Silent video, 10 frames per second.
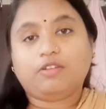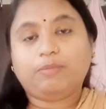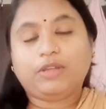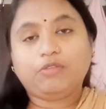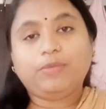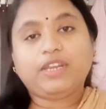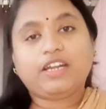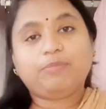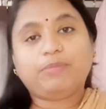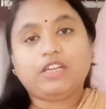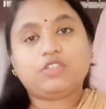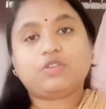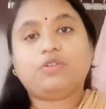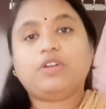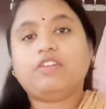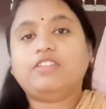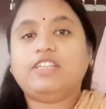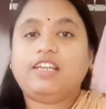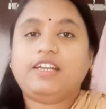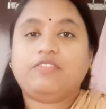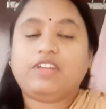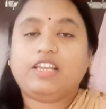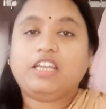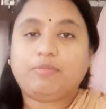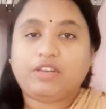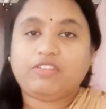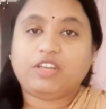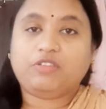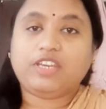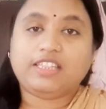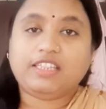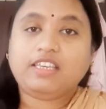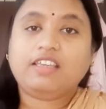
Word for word: బరువు పెరగడం పట్టించుకోకుండా వదిలేయడం వల్ల నా బరువు ఎక్కువైంది